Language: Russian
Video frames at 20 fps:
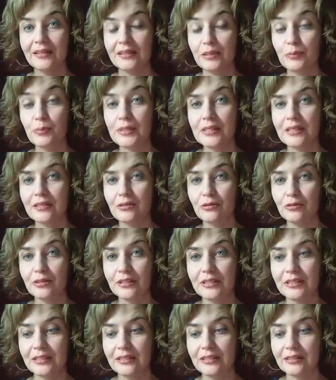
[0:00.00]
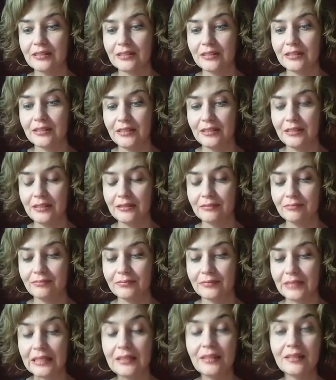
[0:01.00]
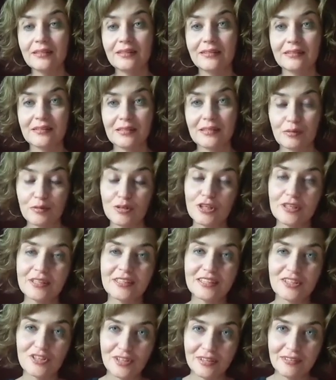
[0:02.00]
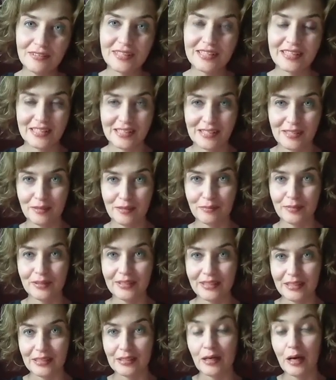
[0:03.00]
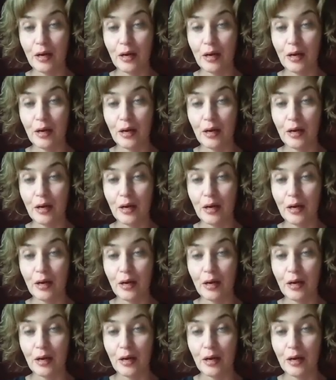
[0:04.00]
написанию книг. И этот замечательный человек сказал мне, Таня,